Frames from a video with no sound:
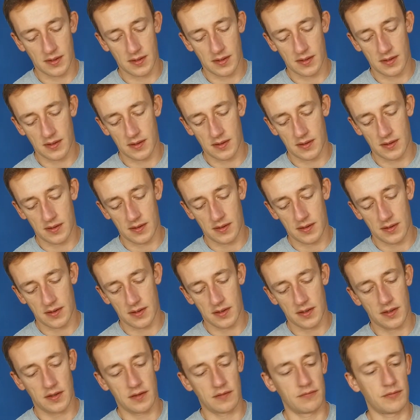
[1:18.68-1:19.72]
W
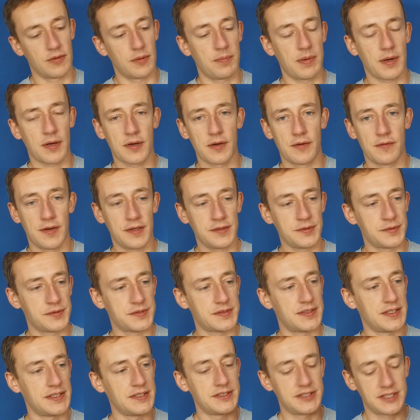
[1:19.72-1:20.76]
opakowaniu znajdziemy
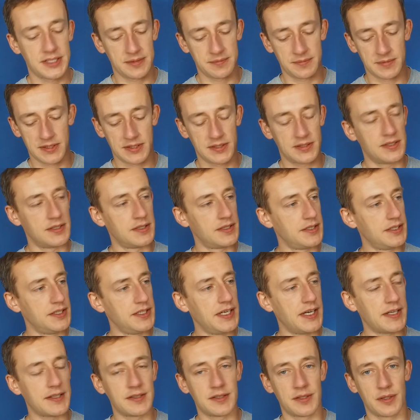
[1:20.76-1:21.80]
jedną
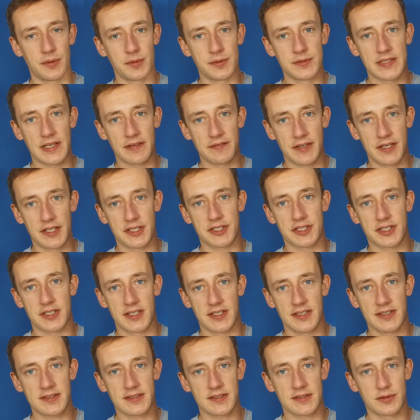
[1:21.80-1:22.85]
zawieszkę, którą
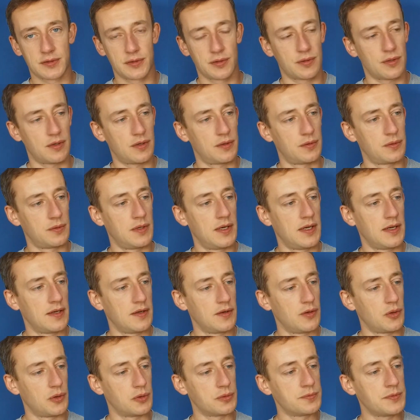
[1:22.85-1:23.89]
umieszcza
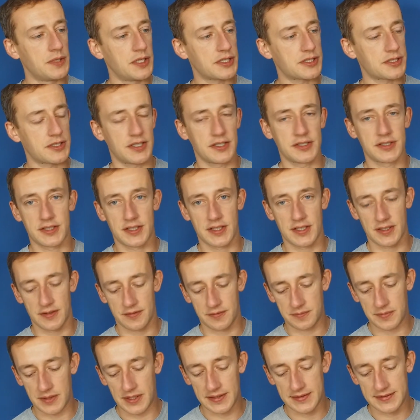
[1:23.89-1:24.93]
się w miejscach
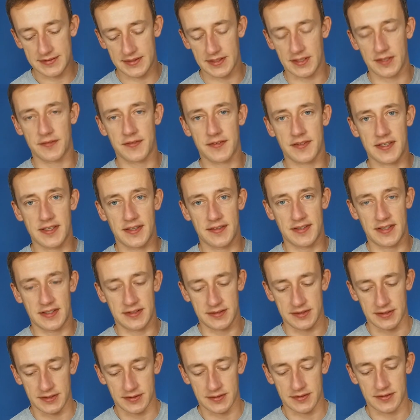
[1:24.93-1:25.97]
wskazanych w
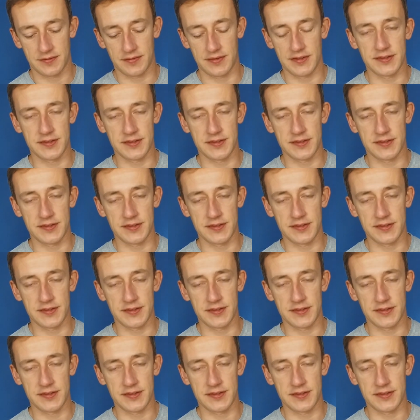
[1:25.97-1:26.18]
instrukcji,